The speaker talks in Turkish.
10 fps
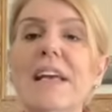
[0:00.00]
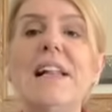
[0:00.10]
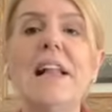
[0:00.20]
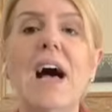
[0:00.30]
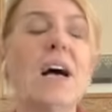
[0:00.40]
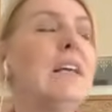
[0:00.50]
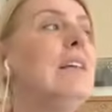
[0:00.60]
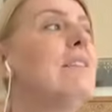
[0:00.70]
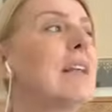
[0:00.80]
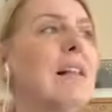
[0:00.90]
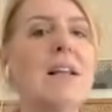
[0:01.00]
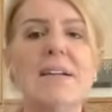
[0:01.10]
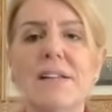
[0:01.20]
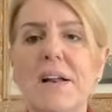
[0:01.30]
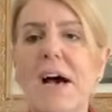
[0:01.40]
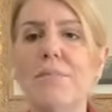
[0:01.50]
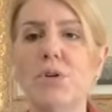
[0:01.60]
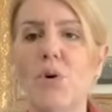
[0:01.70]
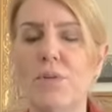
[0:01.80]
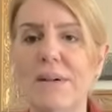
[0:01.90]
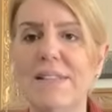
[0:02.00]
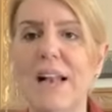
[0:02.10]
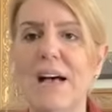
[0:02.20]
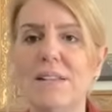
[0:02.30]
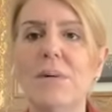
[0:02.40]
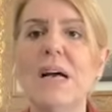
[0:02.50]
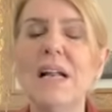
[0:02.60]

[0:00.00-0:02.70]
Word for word: İlla insanlar zarar mı görmesi lazım?